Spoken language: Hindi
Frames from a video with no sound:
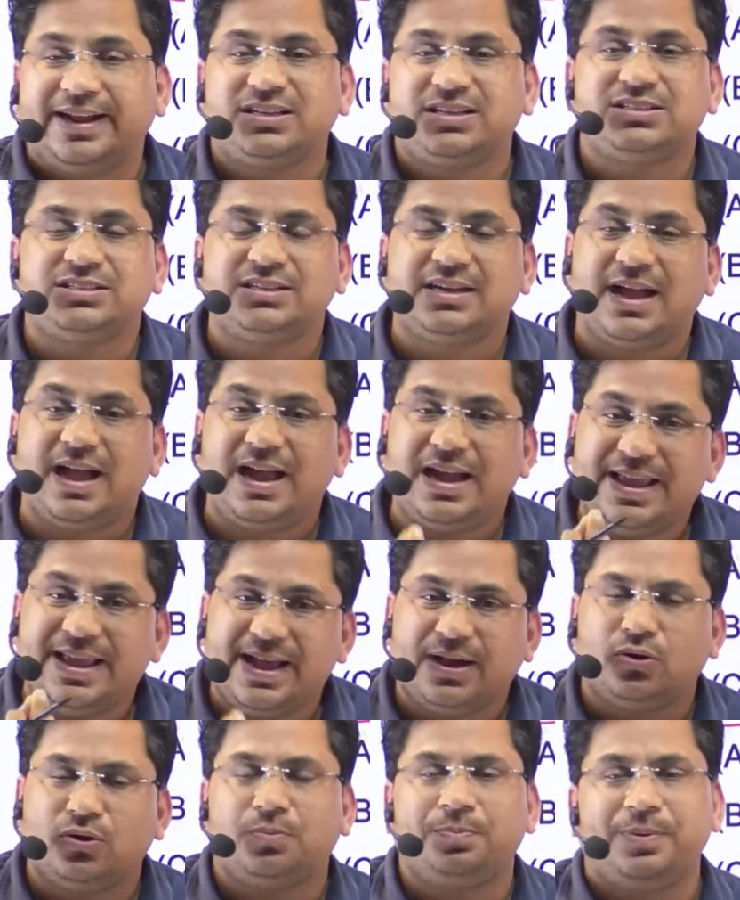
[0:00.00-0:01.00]
टेस्ट का
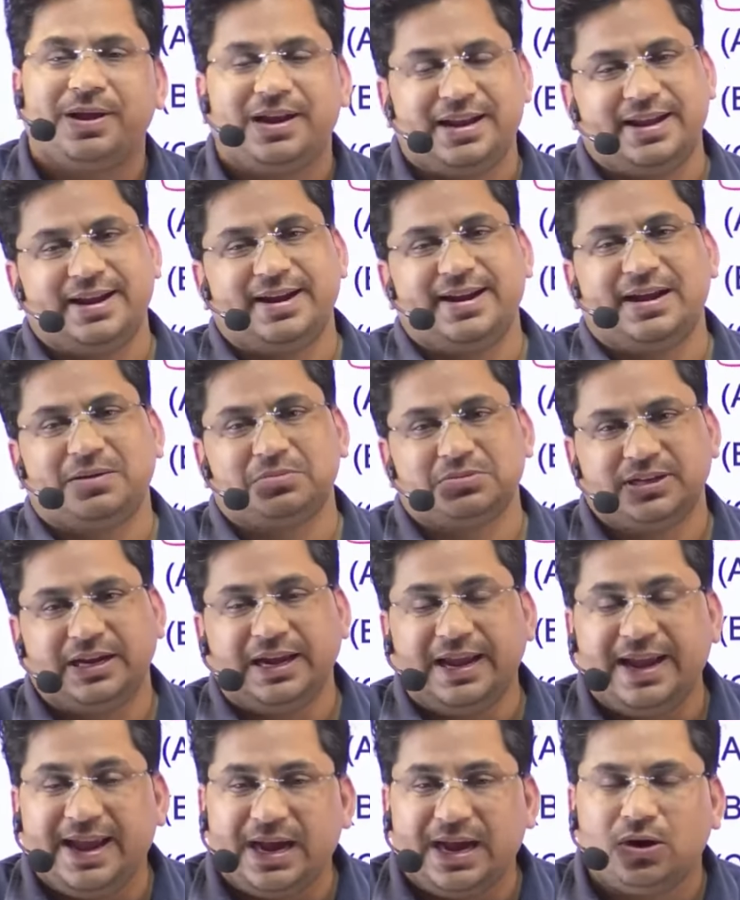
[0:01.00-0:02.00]
एक रुपए ले रहे हैं
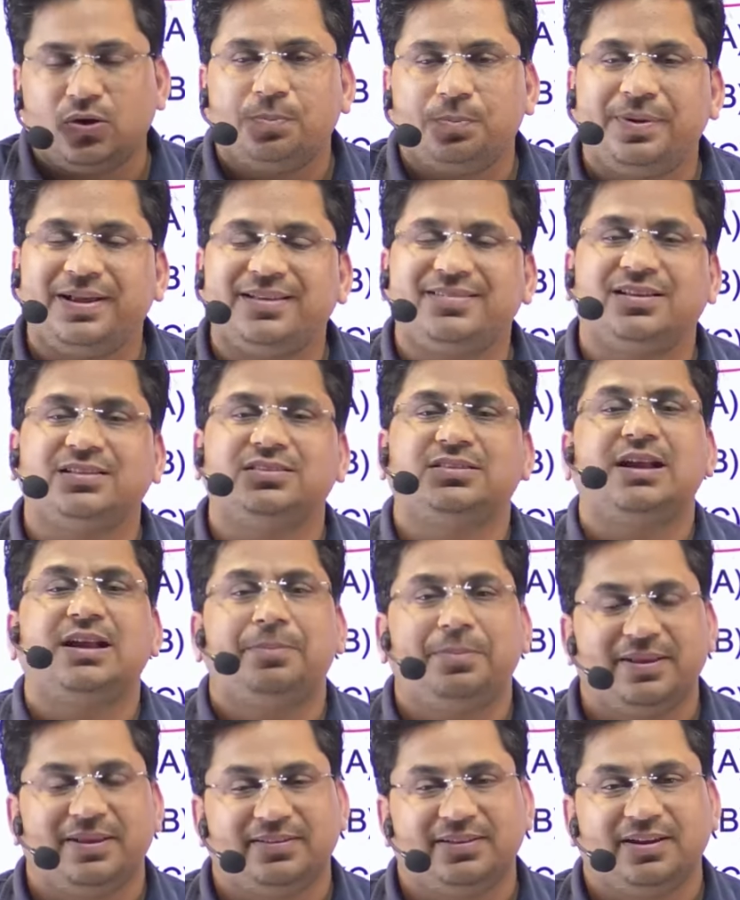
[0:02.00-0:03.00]
आपसे एक रुपए
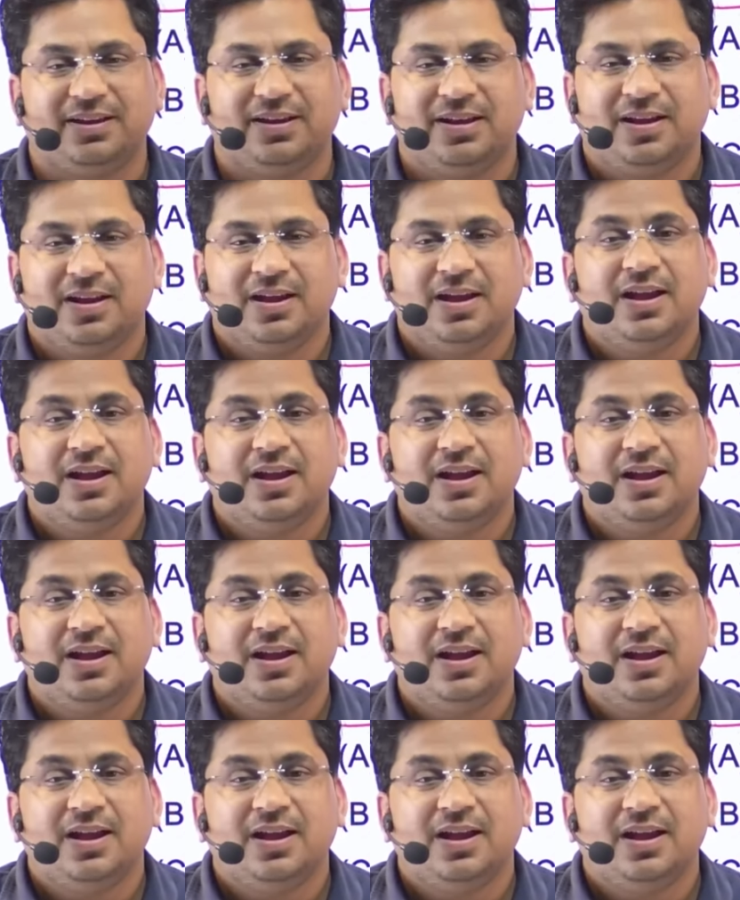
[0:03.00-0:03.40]
सत्रह पैसे